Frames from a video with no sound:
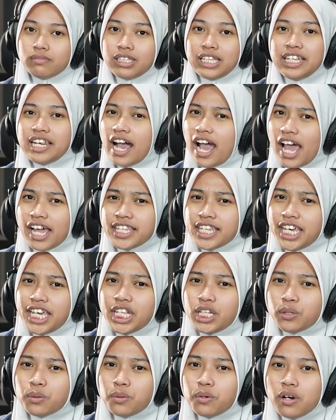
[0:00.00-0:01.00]
Tidak hanya
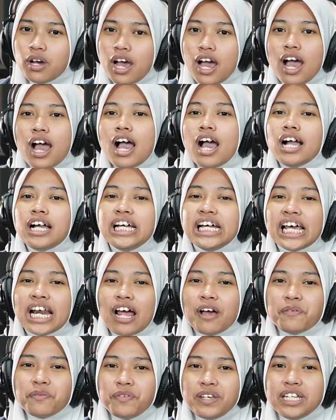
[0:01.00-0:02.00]
itu,
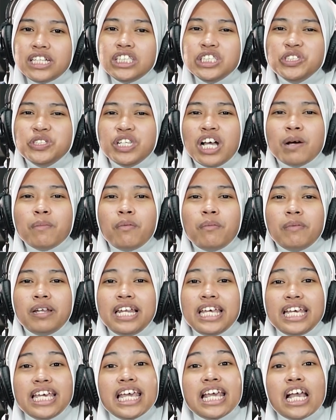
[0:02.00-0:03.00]
grafin juga
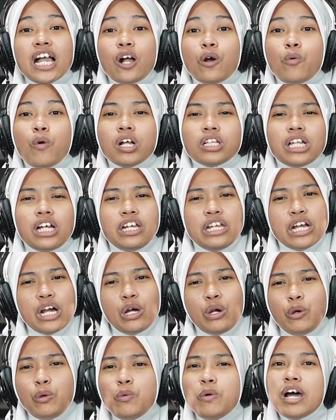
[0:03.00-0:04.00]
memiliki kekuatan
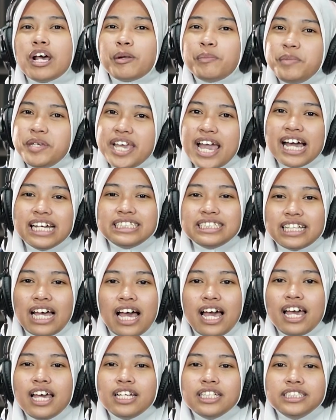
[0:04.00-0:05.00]
yang luar
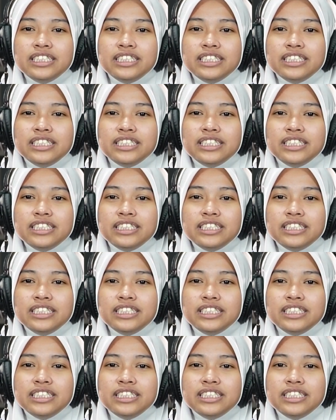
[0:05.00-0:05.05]
biasa